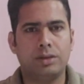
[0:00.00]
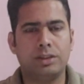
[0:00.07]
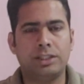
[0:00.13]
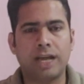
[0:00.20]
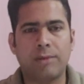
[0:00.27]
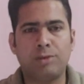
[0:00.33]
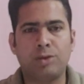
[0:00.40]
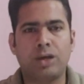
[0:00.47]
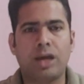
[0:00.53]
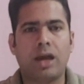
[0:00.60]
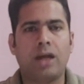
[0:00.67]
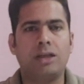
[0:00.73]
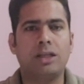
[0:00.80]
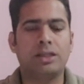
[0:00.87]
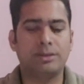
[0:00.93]
जब आप
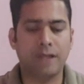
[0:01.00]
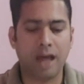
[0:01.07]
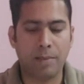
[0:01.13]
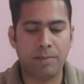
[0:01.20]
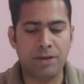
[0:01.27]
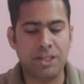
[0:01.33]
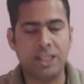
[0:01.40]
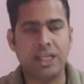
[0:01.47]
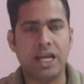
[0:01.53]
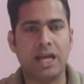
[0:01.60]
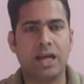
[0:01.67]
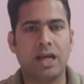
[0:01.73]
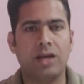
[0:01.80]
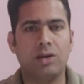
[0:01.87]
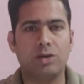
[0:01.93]
झुकेंगे जितना आप नीचे
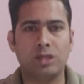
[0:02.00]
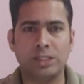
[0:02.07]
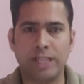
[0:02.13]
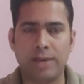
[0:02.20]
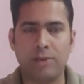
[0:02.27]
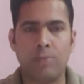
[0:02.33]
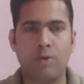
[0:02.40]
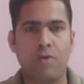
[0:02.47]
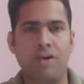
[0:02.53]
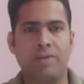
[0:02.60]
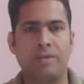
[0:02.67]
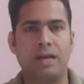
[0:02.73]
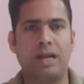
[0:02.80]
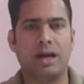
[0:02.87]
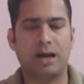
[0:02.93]
जाएंगे उतने आपको
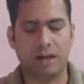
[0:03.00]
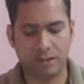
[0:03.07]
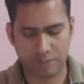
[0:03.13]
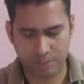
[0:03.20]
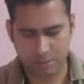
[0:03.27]
प्रॉफिट मिलेगा